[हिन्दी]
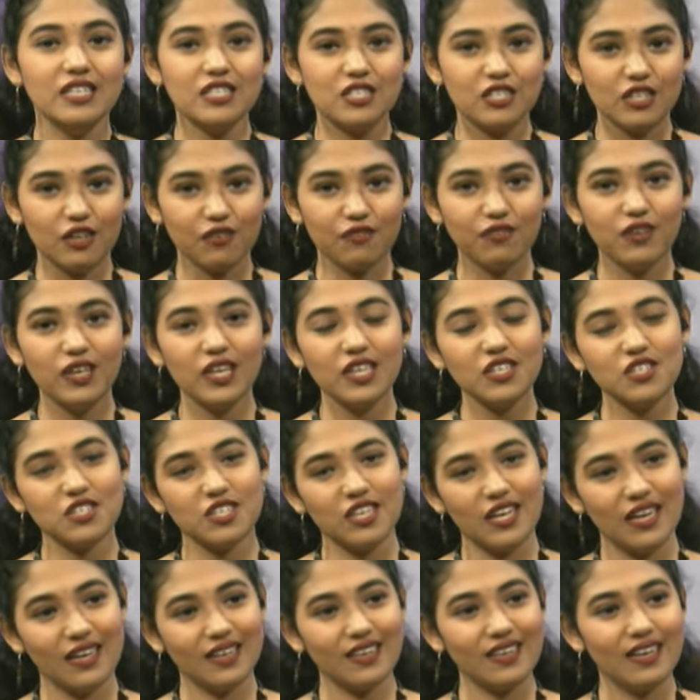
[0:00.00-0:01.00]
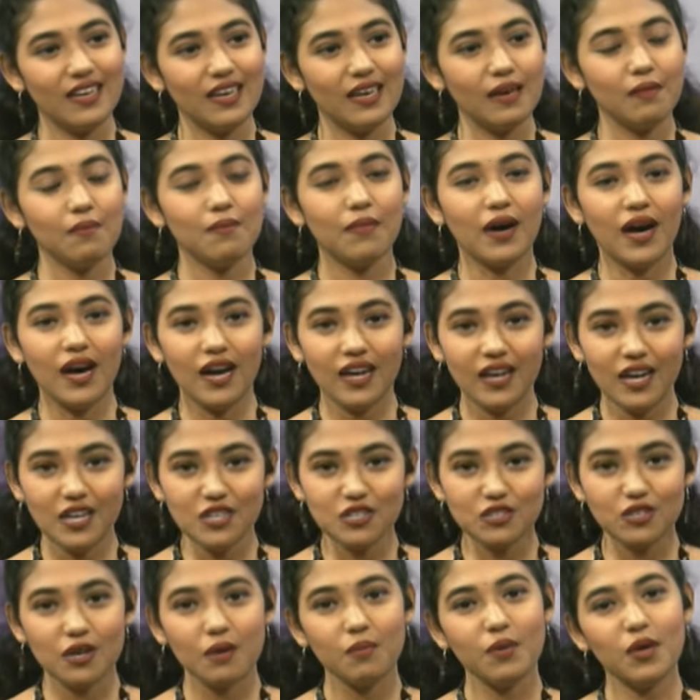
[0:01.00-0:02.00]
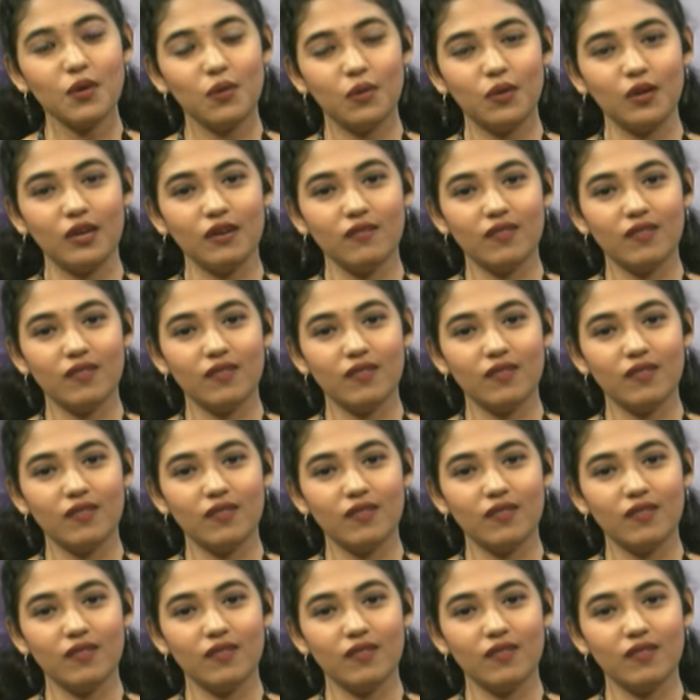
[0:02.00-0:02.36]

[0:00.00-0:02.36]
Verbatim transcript: शफीक शेख ने महाराष्ट्र में होने